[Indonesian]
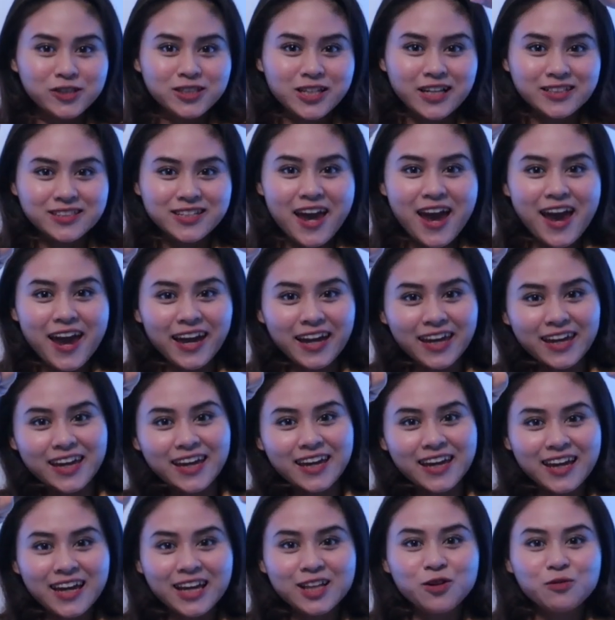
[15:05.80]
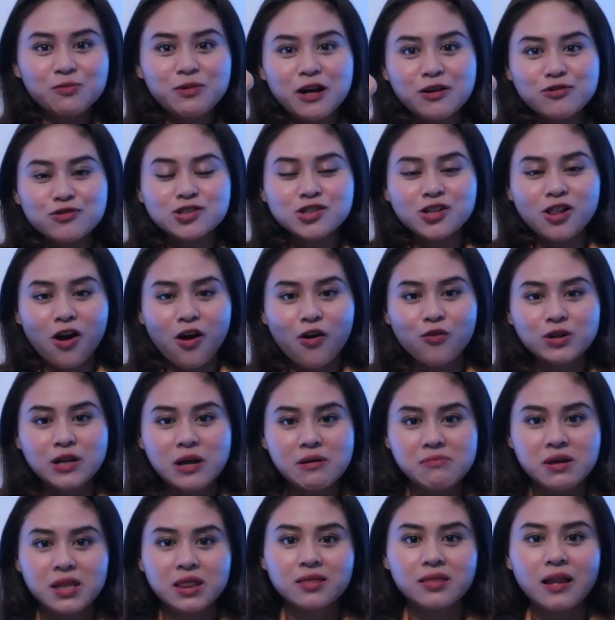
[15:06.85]
jeng jeng itu bagus loh
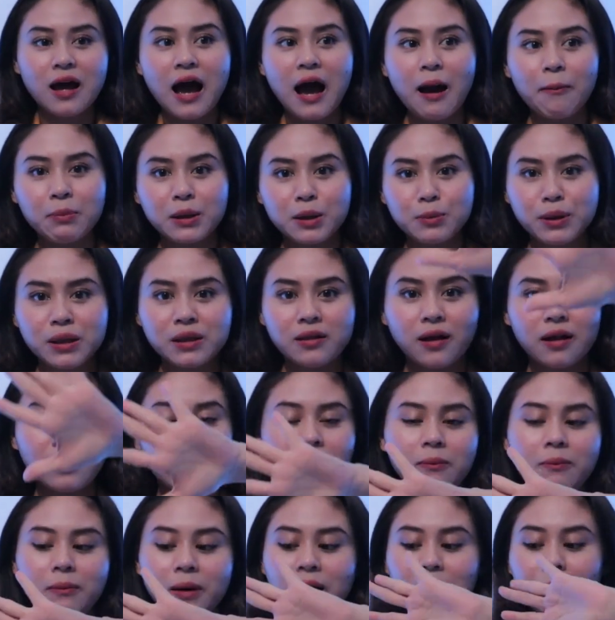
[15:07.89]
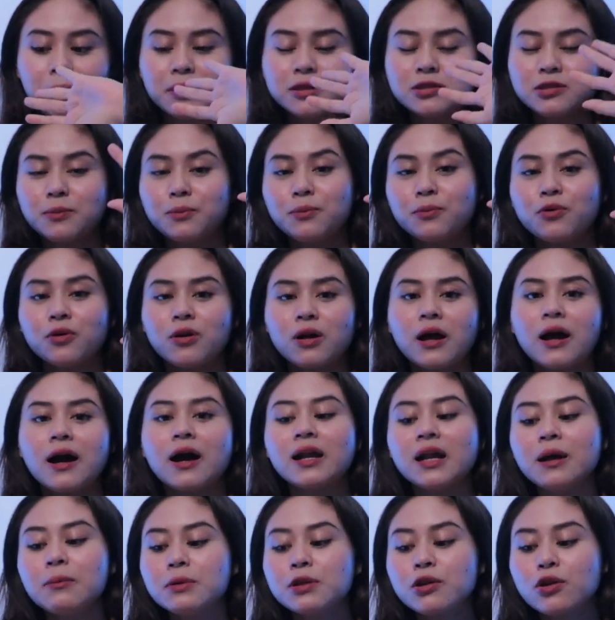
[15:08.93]
udah bintang hampir bintang 5 hampir sempurna
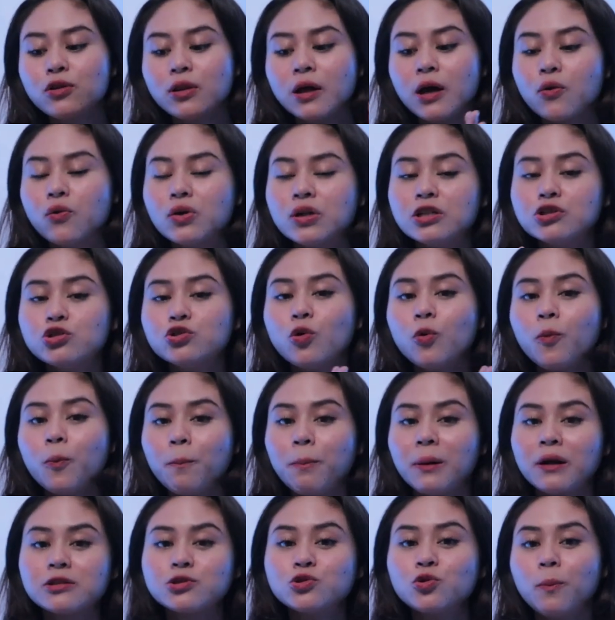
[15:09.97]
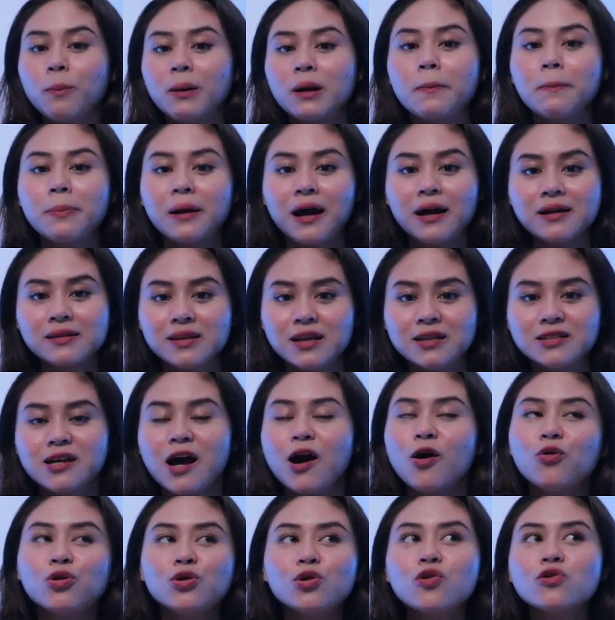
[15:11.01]
karena menurut aku ini super super praktis
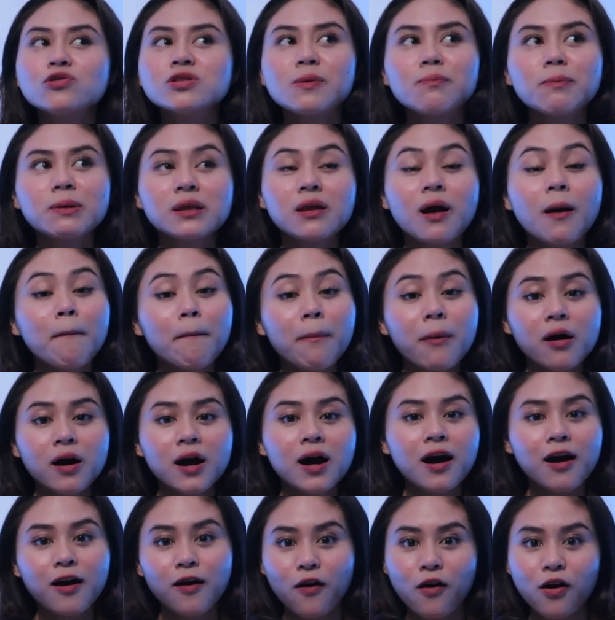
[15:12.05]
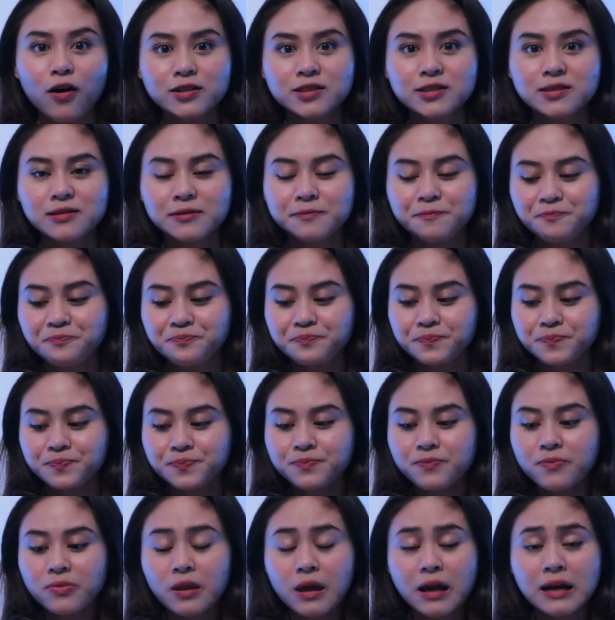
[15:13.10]
aku dulu sempat nge ngekos
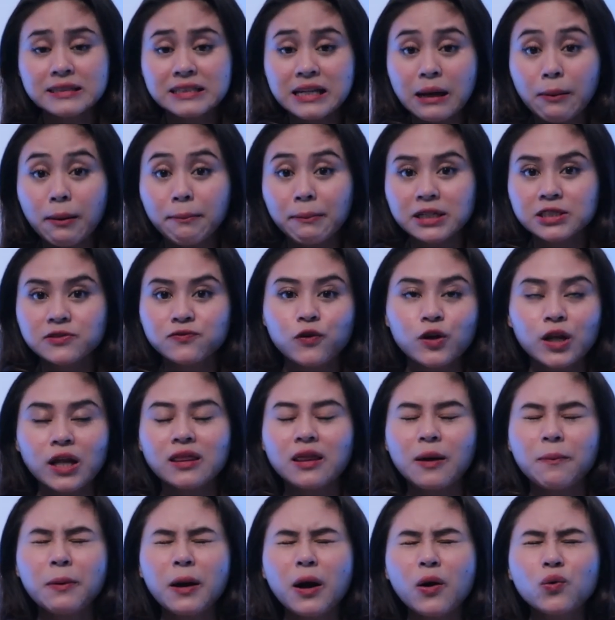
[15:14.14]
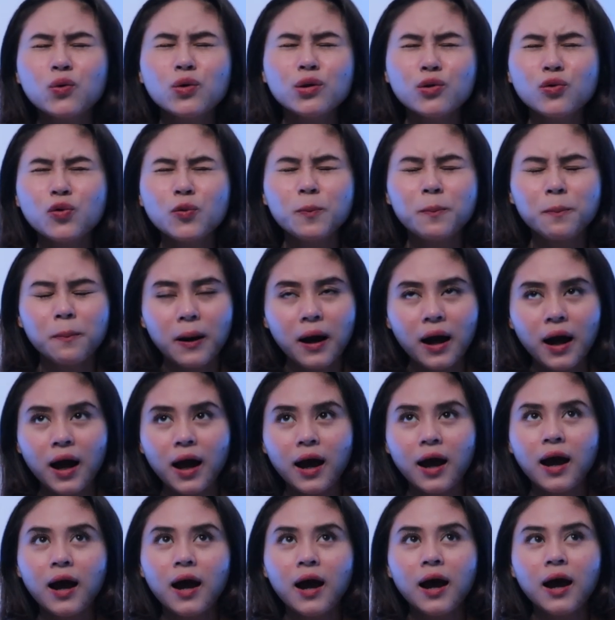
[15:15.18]
sama Mas Puri tapi aku
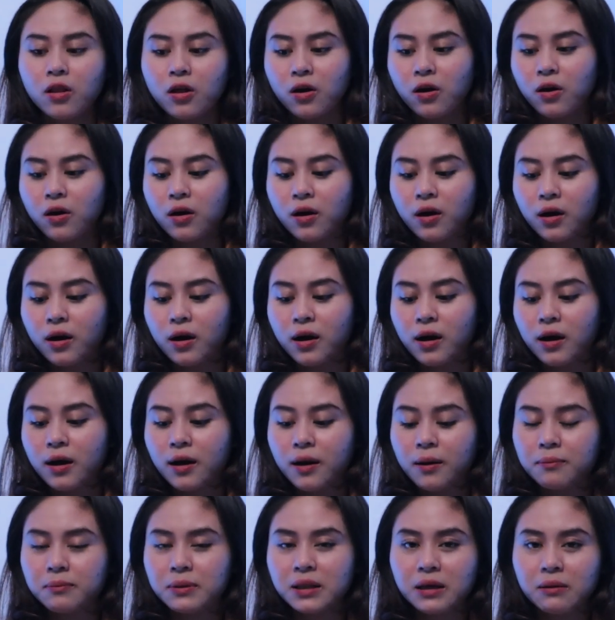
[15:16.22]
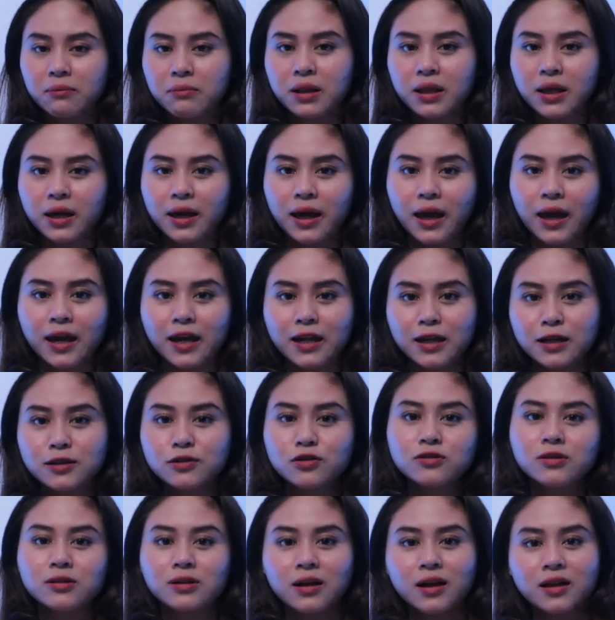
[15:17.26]
lupa kalau beli-beli kayak gini
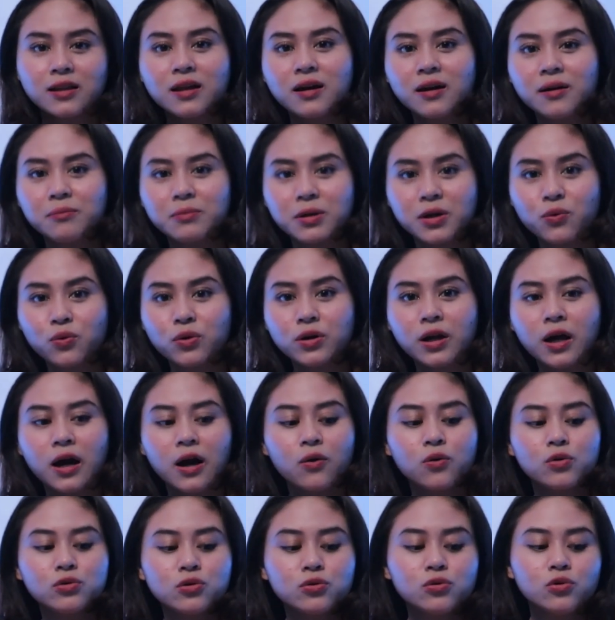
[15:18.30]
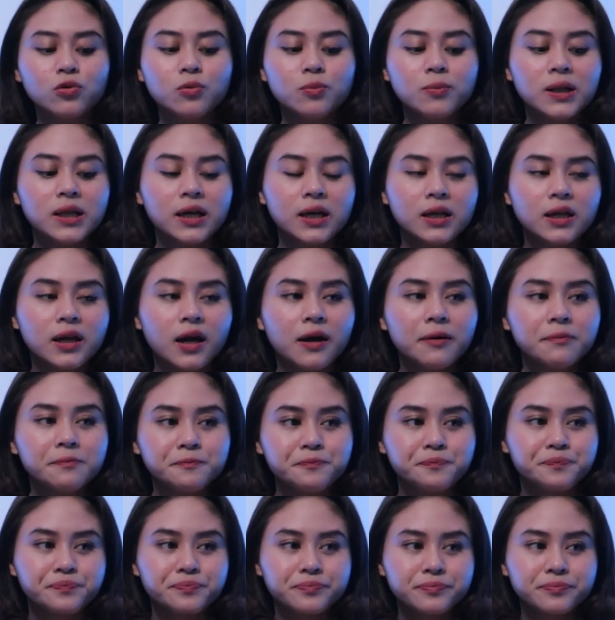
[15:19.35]
tuh ternyata berguna aku tuh dulu belinya